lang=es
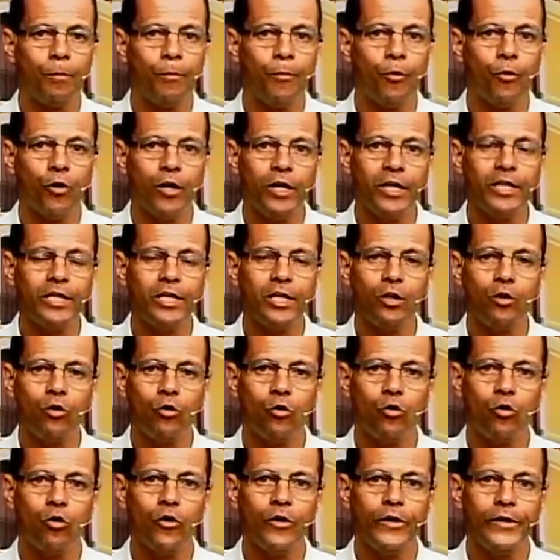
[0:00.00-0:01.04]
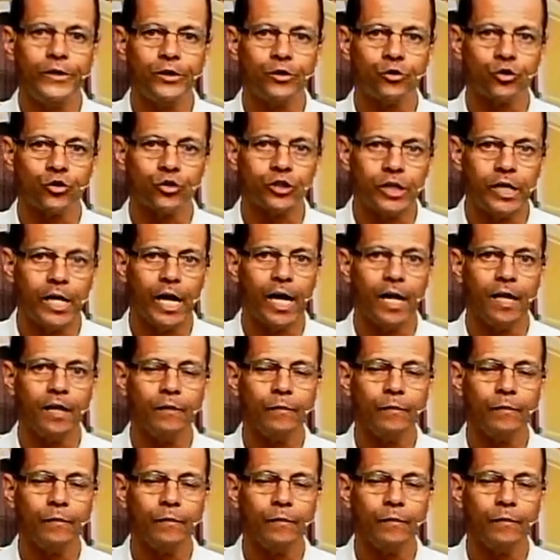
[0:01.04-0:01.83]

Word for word: político y social,